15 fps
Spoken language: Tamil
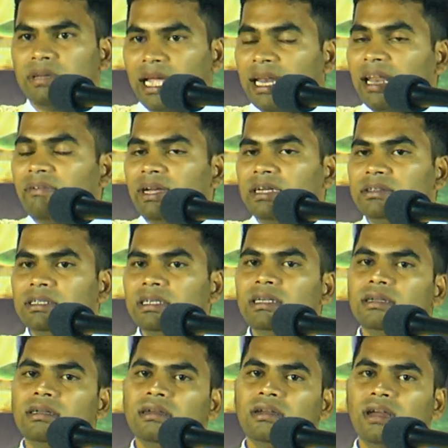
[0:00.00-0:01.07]
என்னவென்று
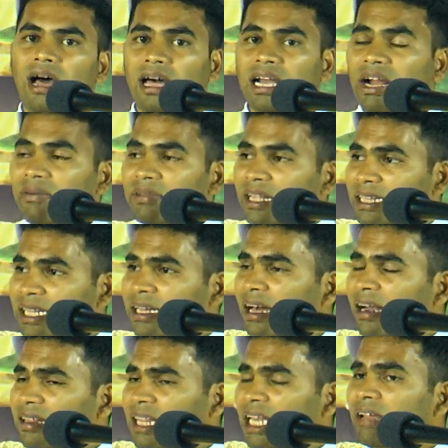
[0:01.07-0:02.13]
ஆறாவது
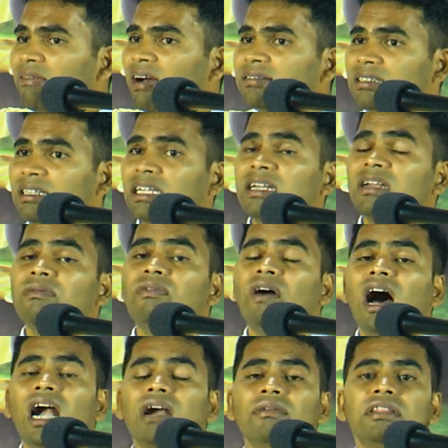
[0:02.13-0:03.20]
அதிகாரத்திலே வாசிக்கட்டும்
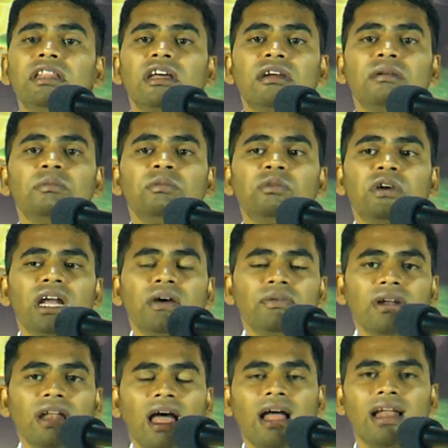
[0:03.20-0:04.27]
வாழ்வு தரும்
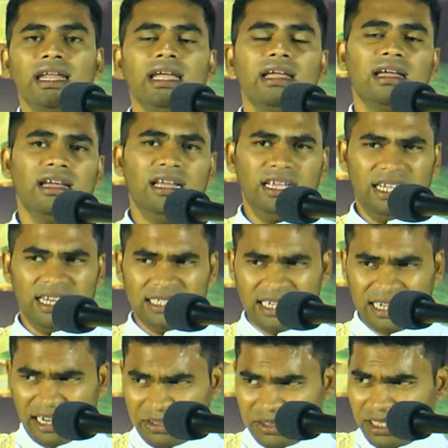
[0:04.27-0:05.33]
உணவு நானே என்ற
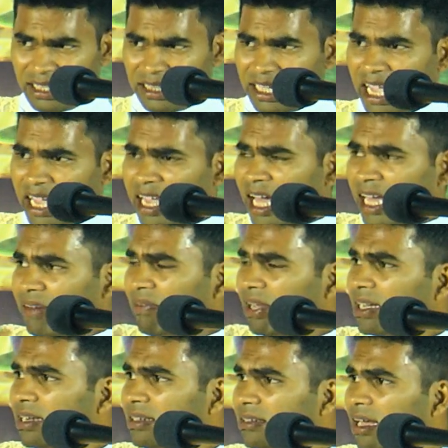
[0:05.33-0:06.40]
நற்செய்தியை
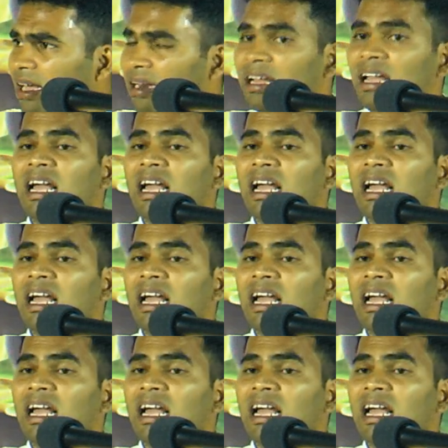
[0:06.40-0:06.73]
அறிவிக்கின்றார்